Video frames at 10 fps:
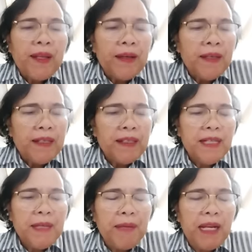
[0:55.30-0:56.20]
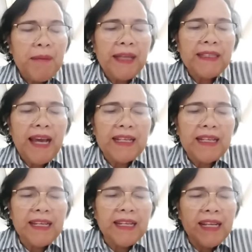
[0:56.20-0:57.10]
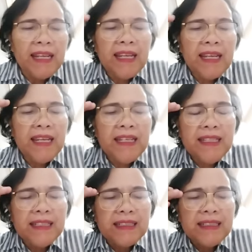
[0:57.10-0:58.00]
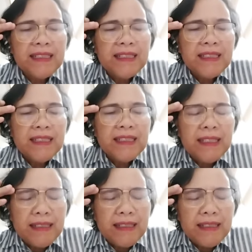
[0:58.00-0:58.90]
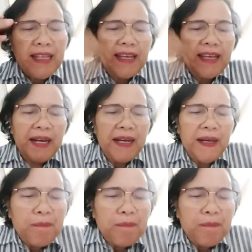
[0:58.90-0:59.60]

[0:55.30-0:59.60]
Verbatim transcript: Uh, pada pagi hari ini uh, saya